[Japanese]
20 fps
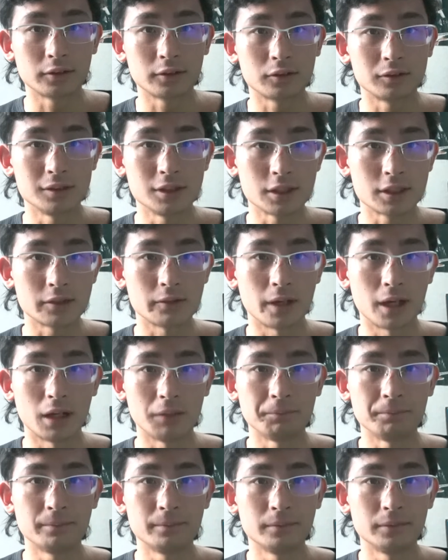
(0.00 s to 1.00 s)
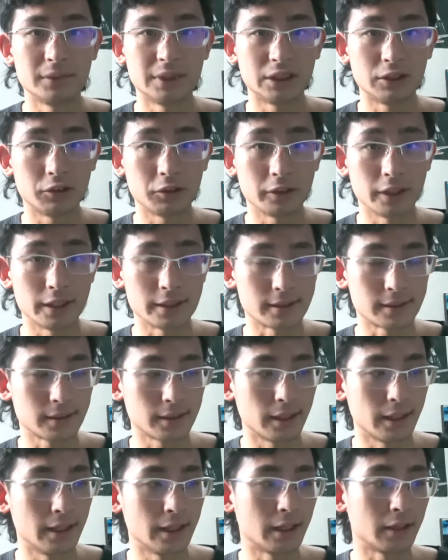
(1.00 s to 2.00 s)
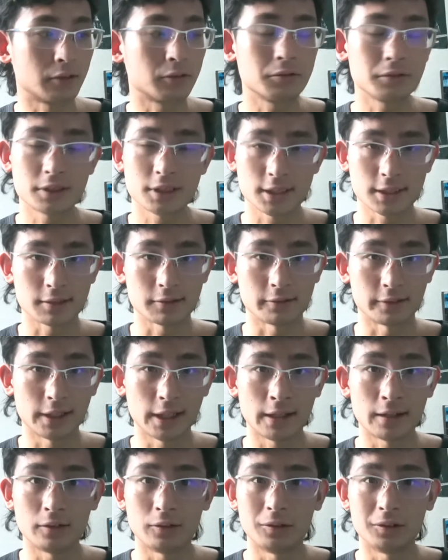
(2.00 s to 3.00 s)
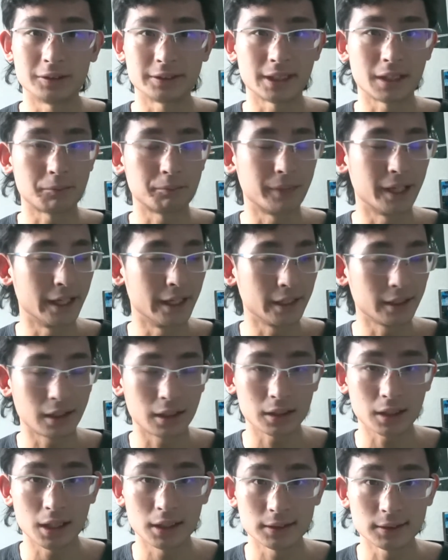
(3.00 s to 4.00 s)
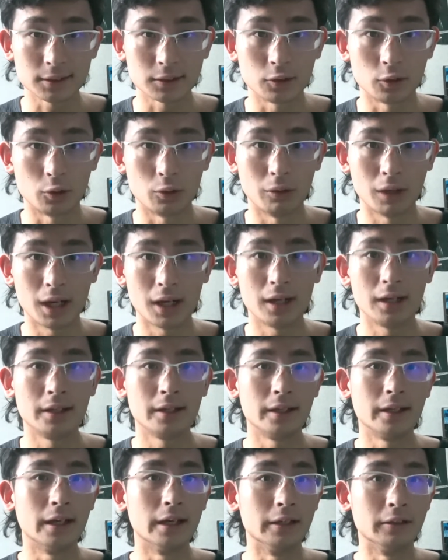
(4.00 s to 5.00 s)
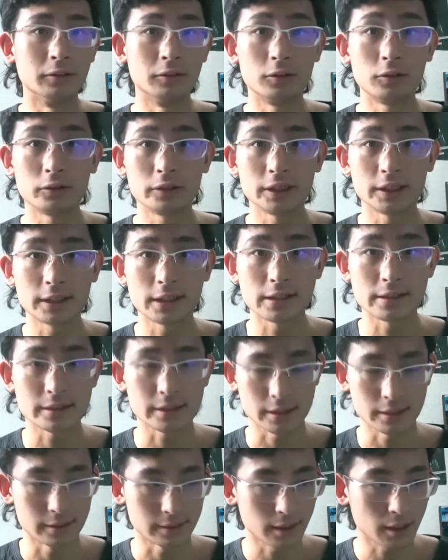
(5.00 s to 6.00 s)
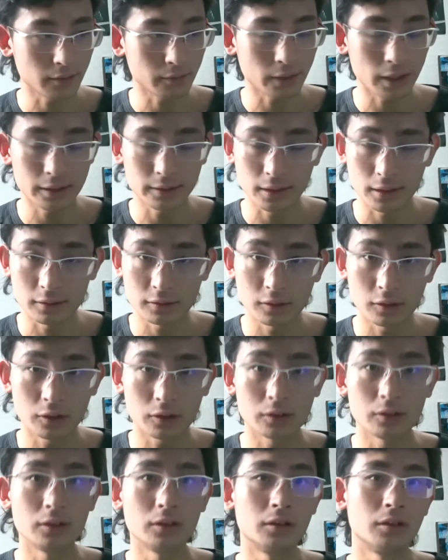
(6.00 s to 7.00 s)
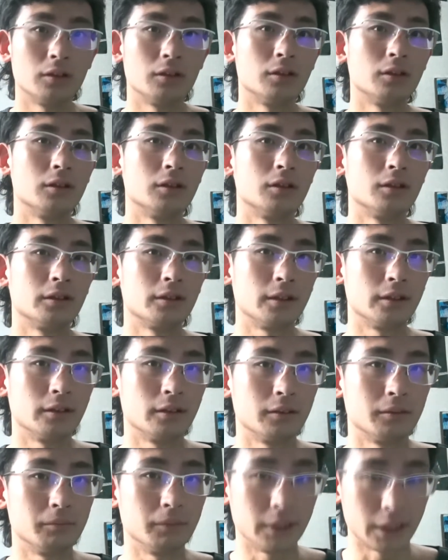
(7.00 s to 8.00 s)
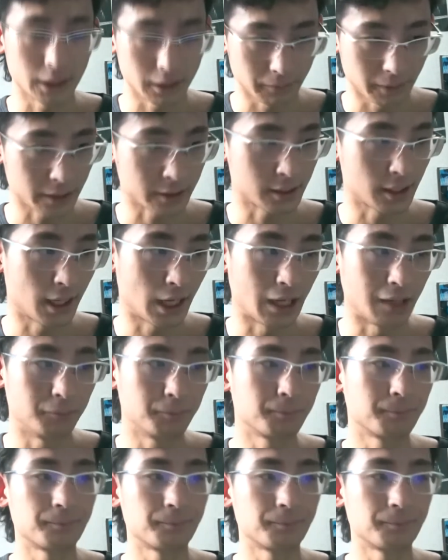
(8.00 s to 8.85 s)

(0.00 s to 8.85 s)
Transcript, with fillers: こんにちは、りょうです。えー、本日のね、大雑把映画感想は、えー、ルローニケンシンザ・ファイナルを見てきました。